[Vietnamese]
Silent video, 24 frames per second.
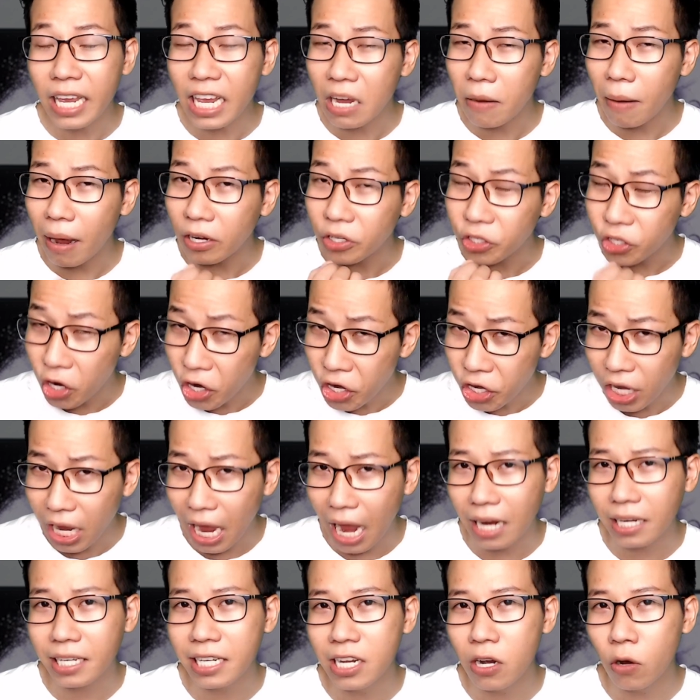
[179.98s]
các bạn chơi
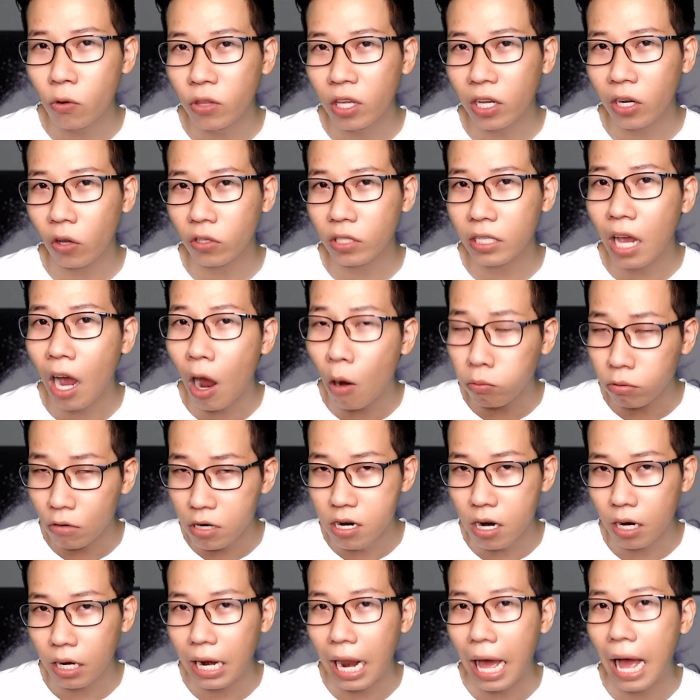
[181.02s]
càng nhiều thì nó sẽ học
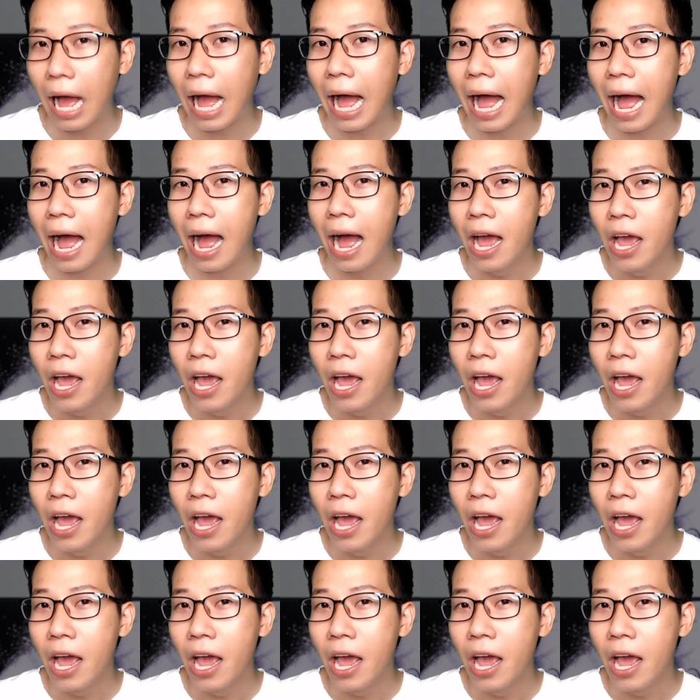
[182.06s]
được là à